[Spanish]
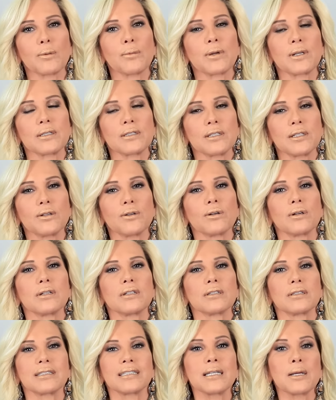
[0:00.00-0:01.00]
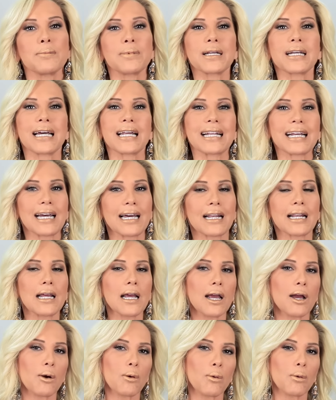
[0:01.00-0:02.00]
como les digo, siempre cargar
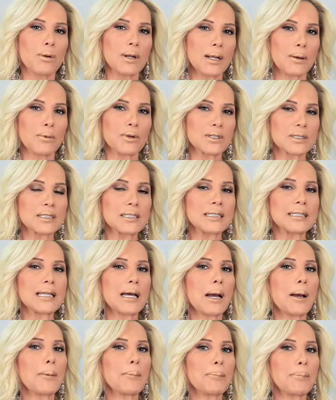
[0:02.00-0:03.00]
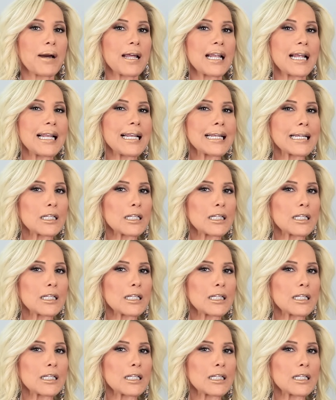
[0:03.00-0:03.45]
una bolsita para el